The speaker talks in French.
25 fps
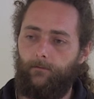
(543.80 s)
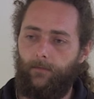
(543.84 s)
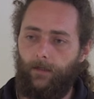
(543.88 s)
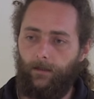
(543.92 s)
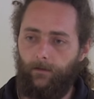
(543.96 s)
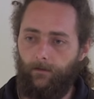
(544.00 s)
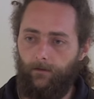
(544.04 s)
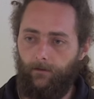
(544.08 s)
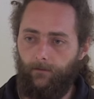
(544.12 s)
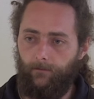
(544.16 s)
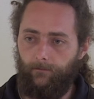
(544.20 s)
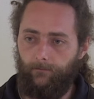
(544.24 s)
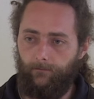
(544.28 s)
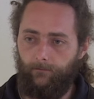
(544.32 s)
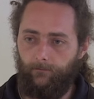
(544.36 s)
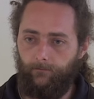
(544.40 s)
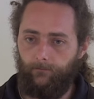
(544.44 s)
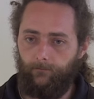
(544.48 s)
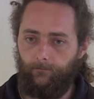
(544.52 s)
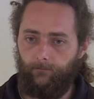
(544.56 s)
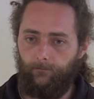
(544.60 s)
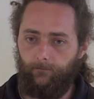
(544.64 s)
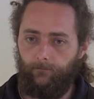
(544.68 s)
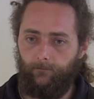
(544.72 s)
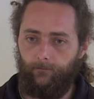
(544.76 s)
D'accord
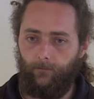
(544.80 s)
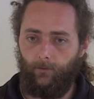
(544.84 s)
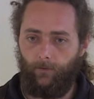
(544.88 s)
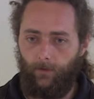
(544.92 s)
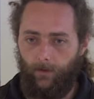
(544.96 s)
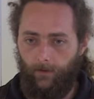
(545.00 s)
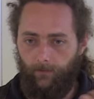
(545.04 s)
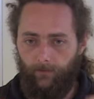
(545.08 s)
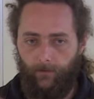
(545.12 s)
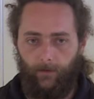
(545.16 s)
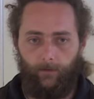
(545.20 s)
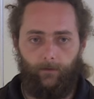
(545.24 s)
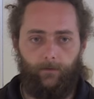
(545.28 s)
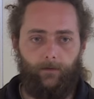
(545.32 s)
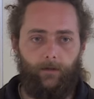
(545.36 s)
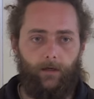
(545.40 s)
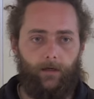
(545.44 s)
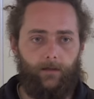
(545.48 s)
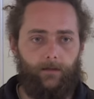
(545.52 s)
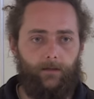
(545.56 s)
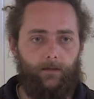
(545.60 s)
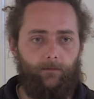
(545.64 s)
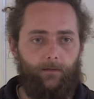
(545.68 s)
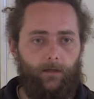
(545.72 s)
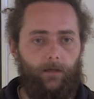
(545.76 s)
donc la verre de terre
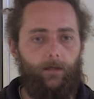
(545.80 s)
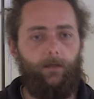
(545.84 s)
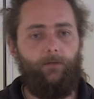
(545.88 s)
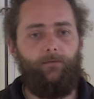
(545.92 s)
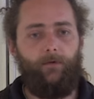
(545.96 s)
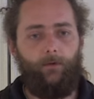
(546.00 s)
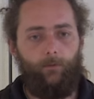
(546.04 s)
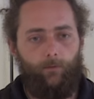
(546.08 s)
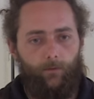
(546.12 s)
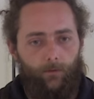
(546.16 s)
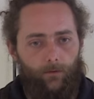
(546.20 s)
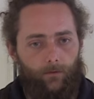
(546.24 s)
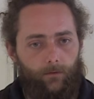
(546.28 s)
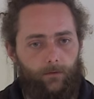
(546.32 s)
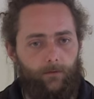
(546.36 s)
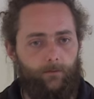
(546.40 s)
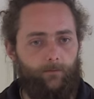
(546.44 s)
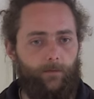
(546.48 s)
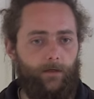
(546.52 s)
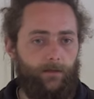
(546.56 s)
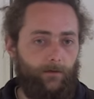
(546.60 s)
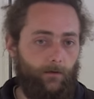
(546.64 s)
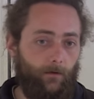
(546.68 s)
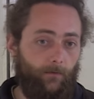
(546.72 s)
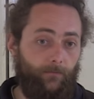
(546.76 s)
assimile, il fait du mucus.
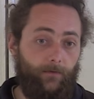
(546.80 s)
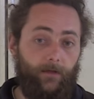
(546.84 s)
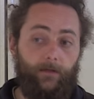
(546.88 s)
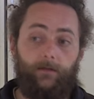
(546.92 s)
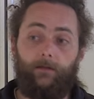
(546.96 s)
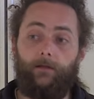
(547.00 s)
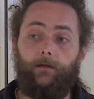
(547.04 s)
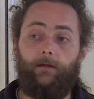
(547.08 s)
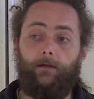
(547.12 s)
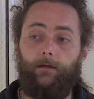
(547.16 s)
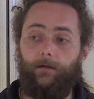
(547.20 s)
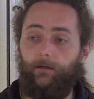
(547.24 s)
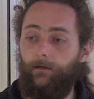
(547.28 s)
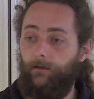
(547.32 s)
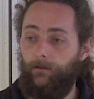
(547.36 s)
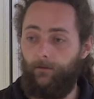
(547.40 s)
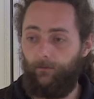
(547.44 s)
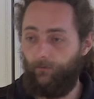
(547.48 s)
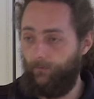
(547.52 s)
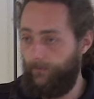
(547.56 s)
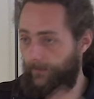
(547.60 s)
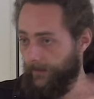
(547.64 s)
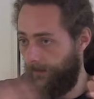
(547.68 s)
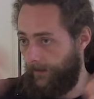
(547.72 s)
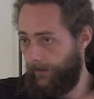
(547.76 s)
Parce qu'en fait,
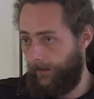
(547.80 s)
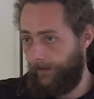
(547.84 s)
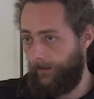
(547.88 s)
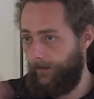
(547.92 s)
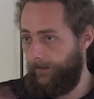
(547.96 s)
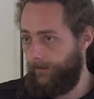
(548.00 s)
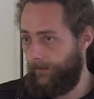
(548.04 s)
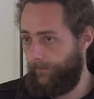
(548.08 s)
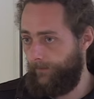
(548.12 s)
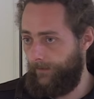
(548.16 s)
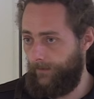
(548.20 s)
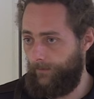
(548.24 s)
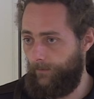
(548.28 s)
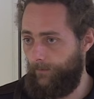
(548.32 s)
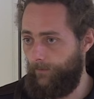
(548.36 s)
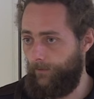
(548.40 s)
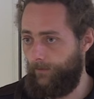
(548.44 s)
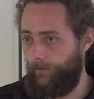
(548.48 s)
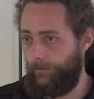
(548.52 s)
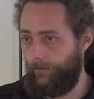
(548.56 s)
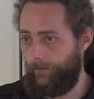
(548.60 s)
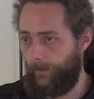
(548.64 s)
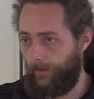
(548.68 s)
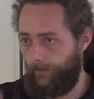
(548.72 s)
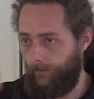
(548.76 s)
toutes ces galeries tapissent du
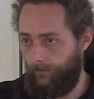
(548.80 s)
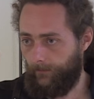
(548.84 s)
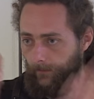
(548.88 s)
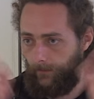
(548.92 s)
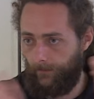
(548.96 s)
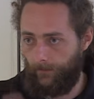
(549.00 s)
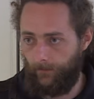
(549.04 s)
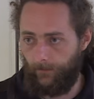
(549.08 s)
mucus partout.